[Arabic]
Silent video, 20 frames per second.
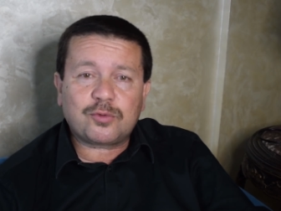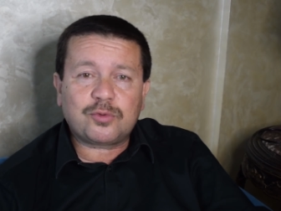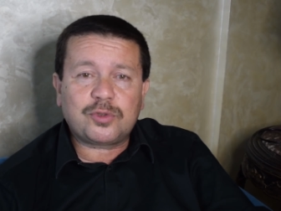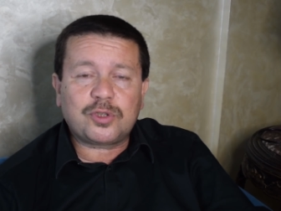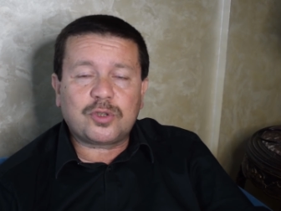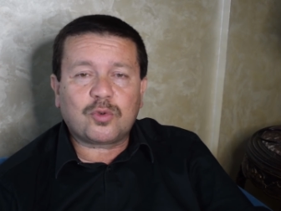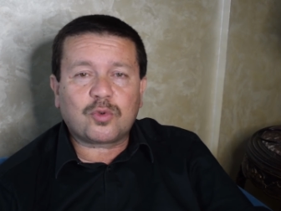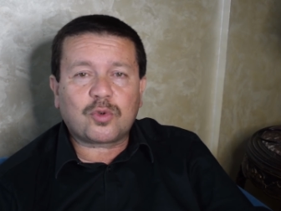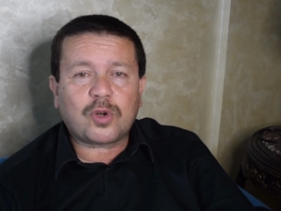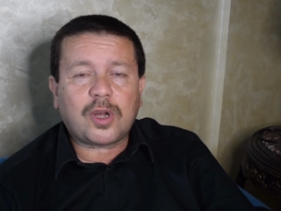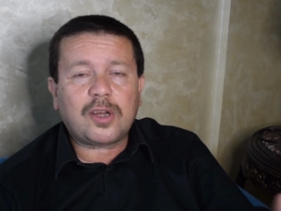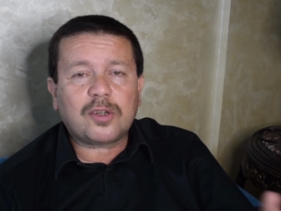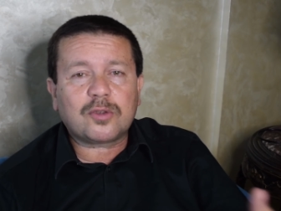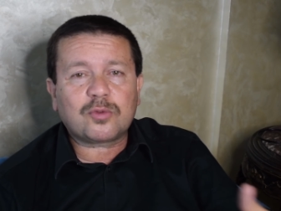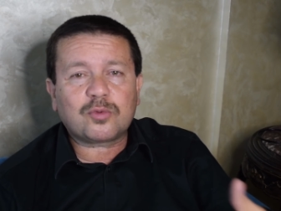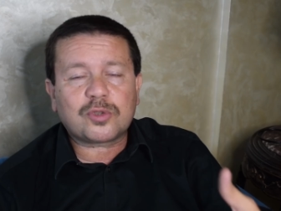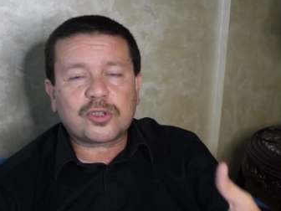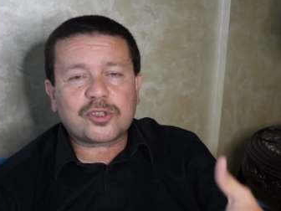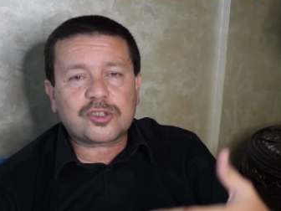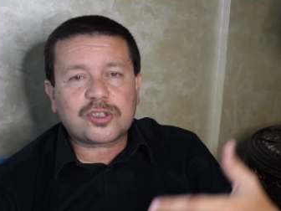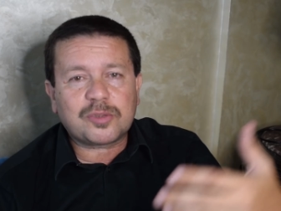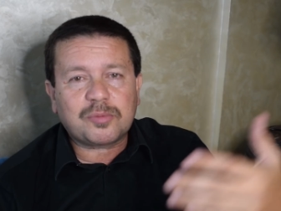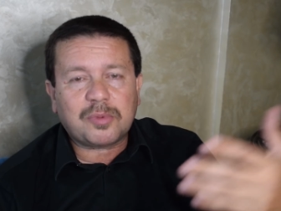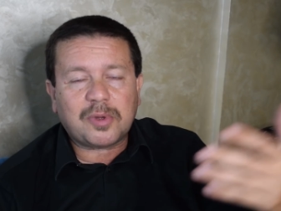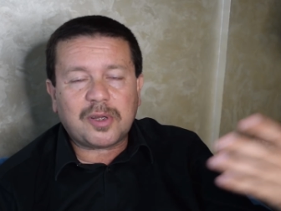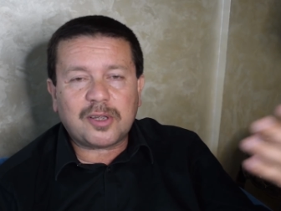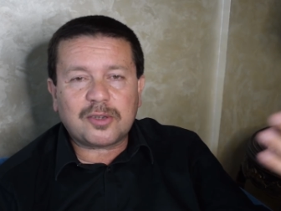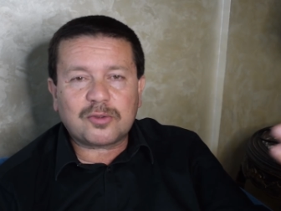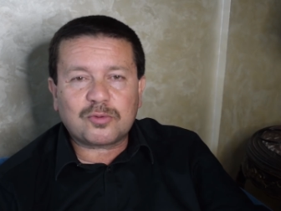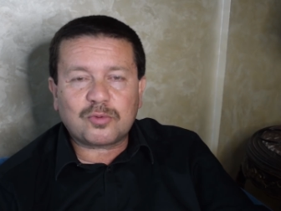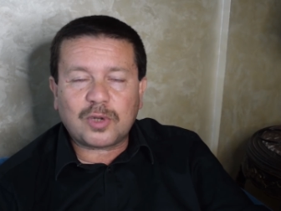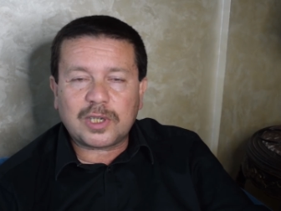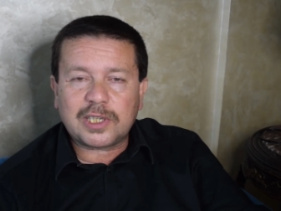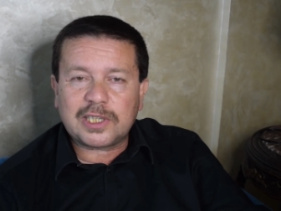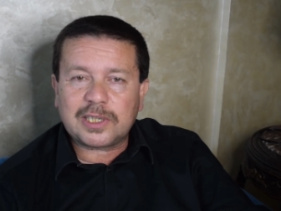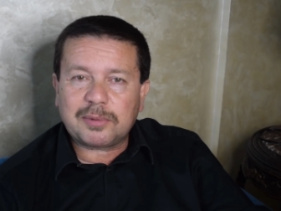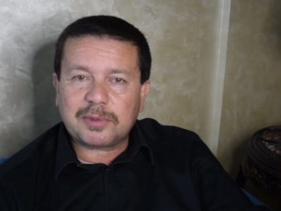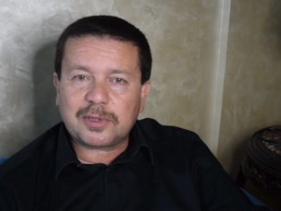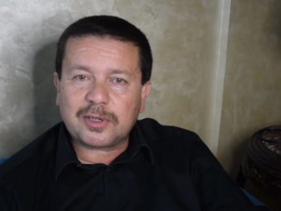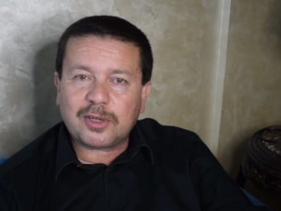وديكورات وتشطيبات
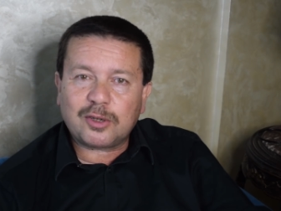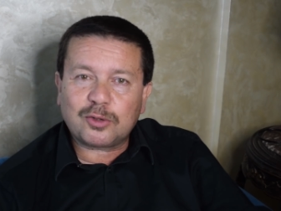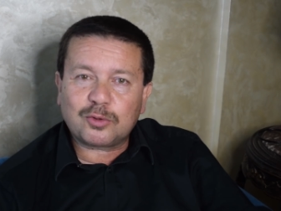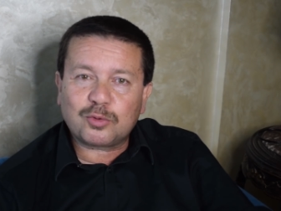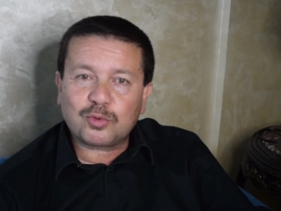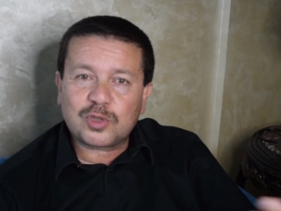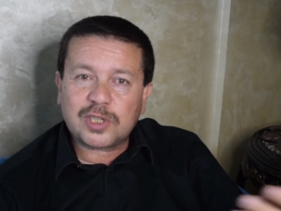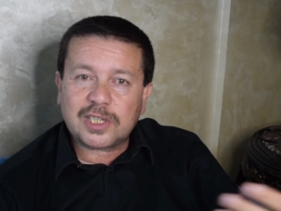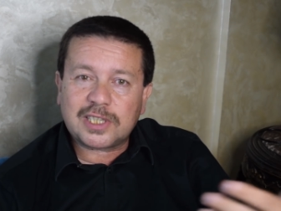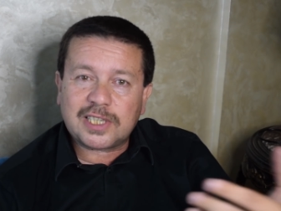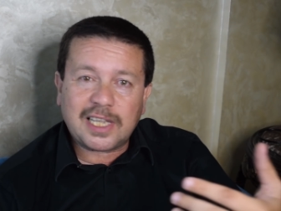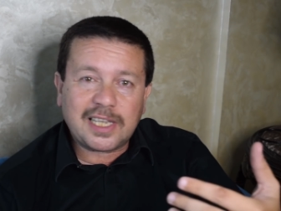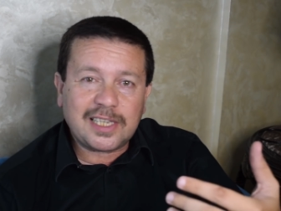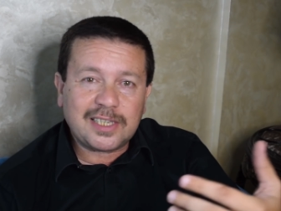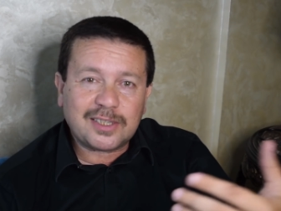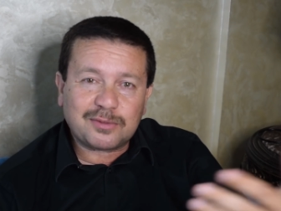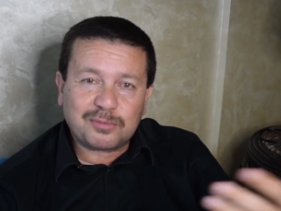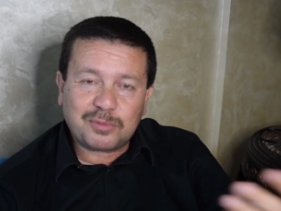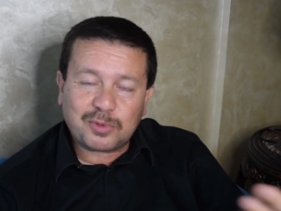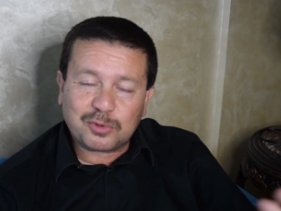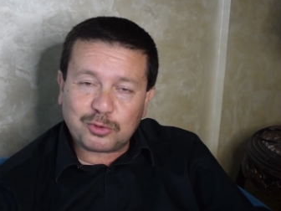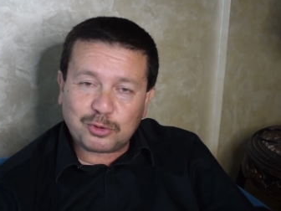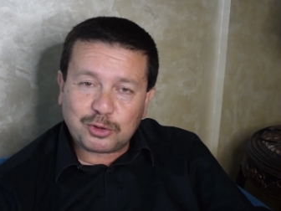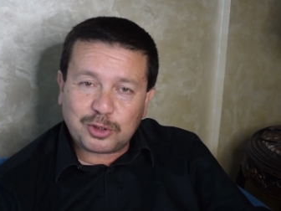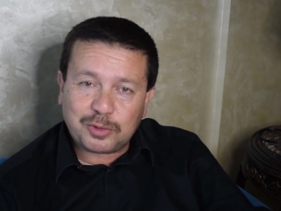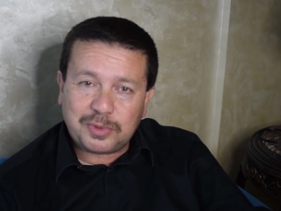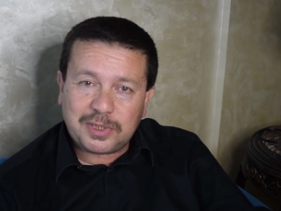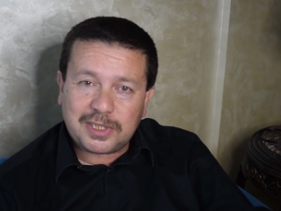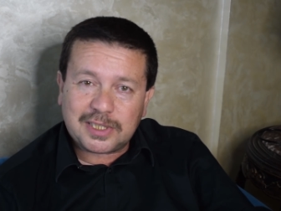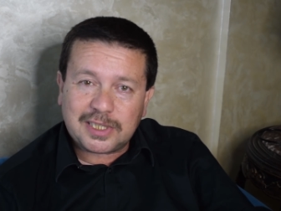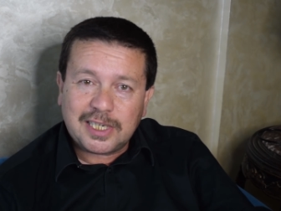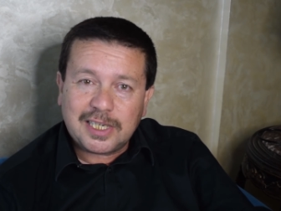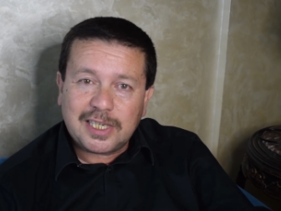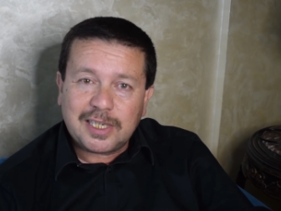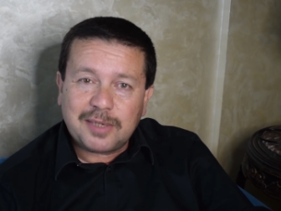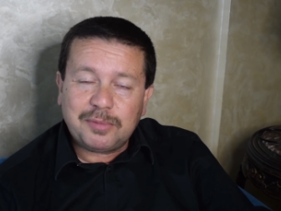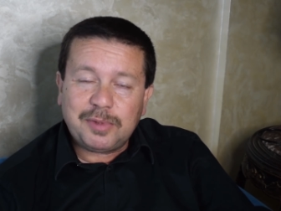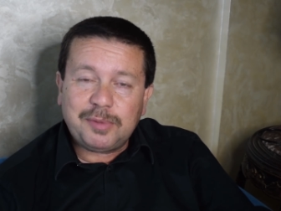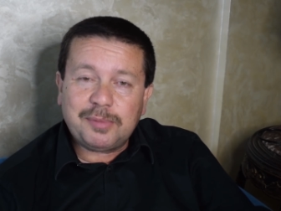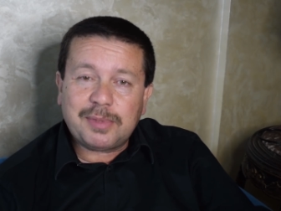وهيلمانات وستاير وموضوع كبير
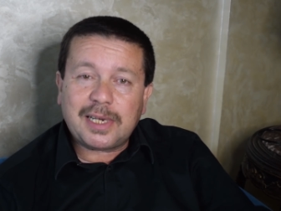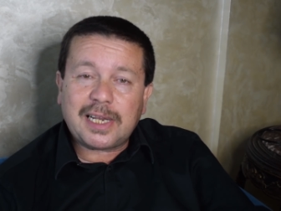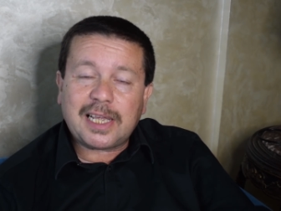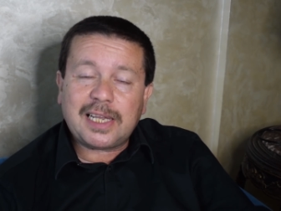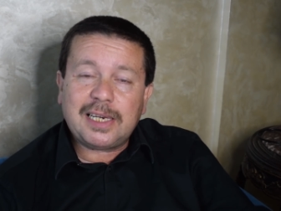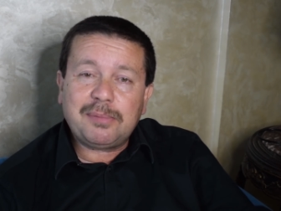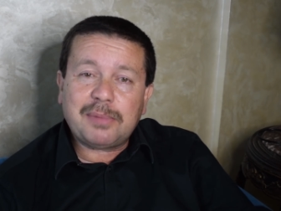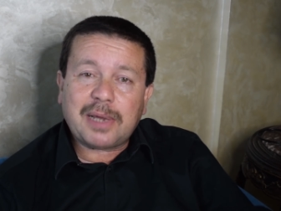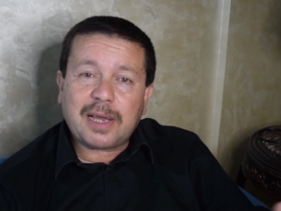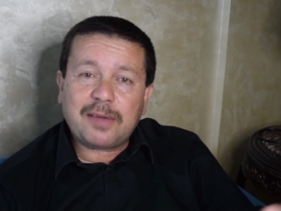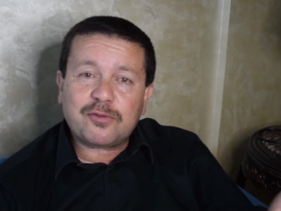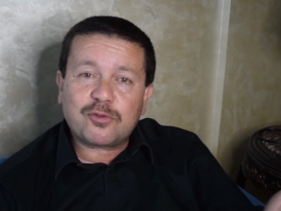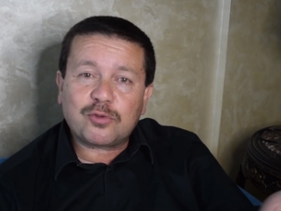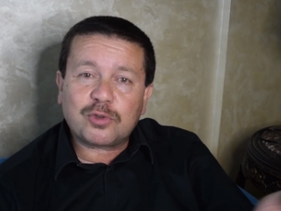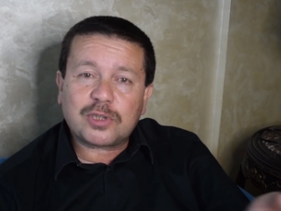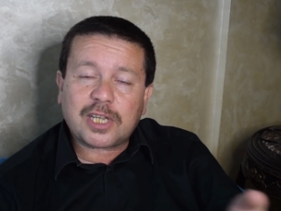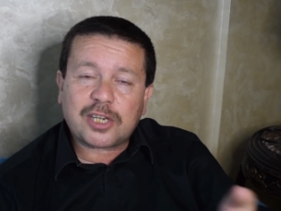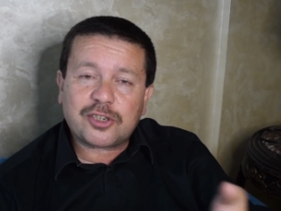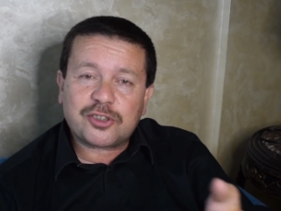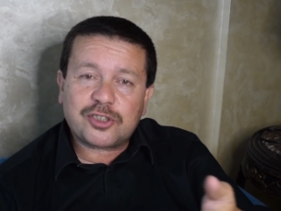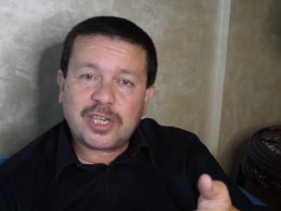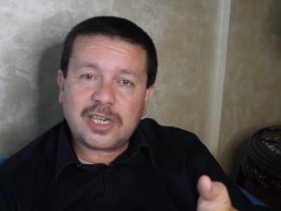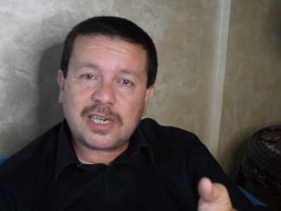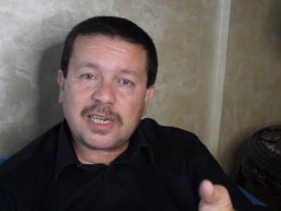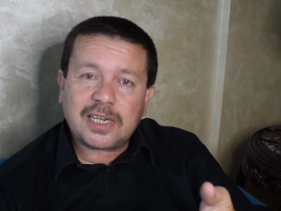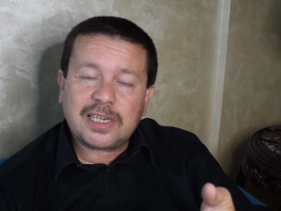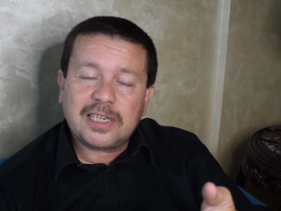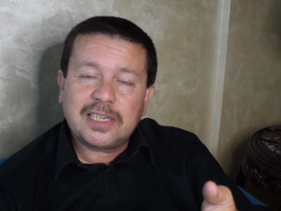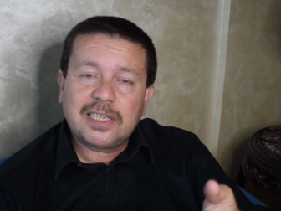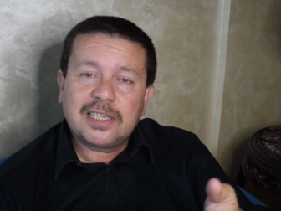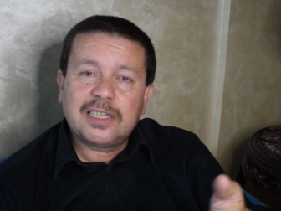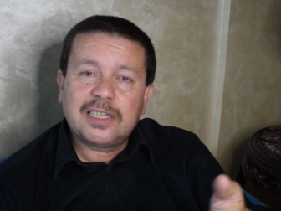مين بقى اللي هيلم عفش ويطلع الشارع